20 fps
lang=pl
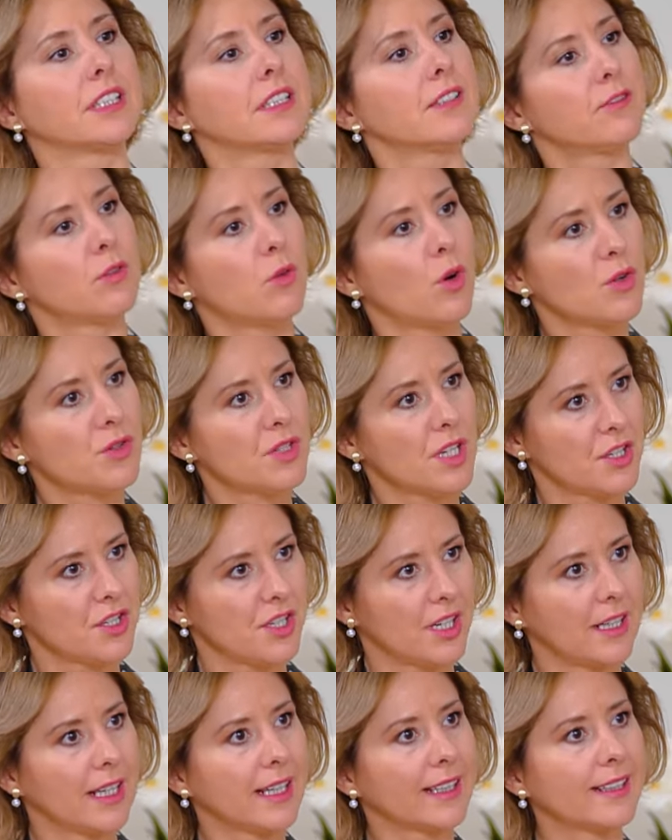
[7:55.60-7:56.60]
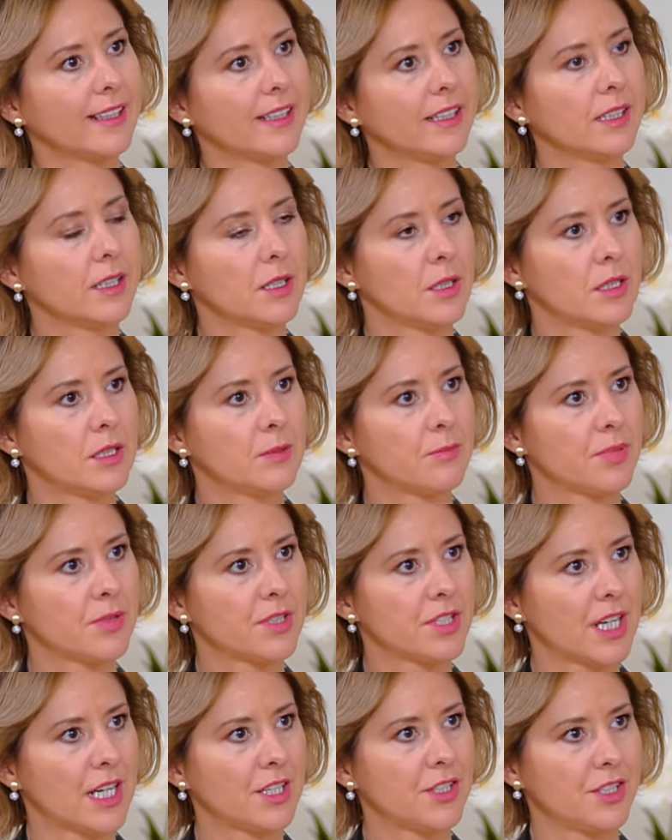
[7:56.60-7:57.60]
Wtedy włącza się leki e,
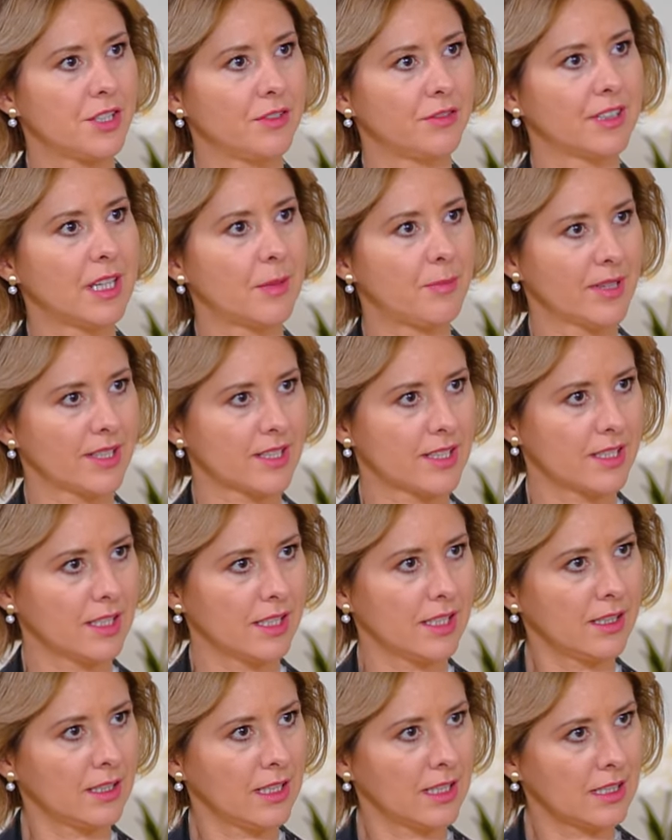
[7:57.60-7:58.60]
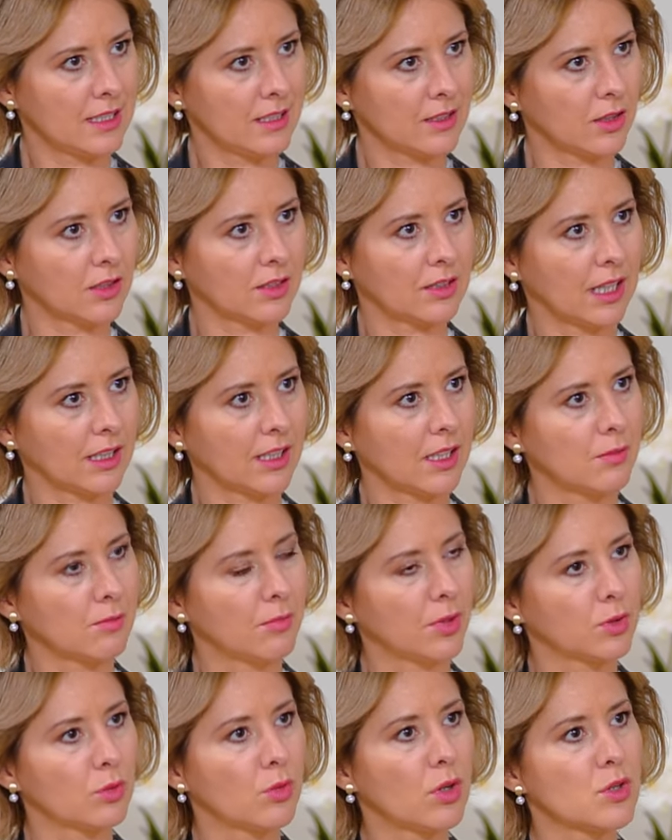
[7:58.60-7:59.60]
przeciwdepresyjne o
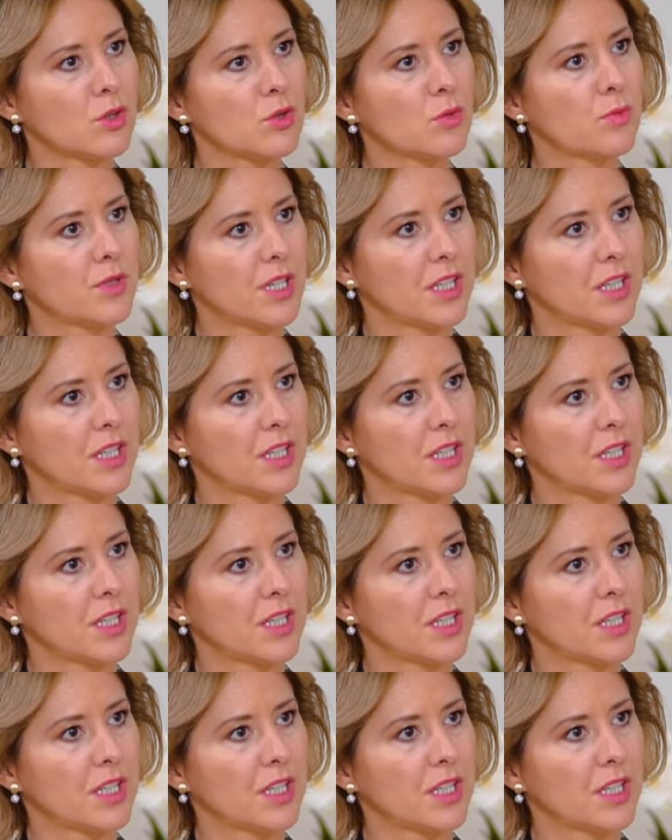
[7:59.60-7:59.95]
takim podłożu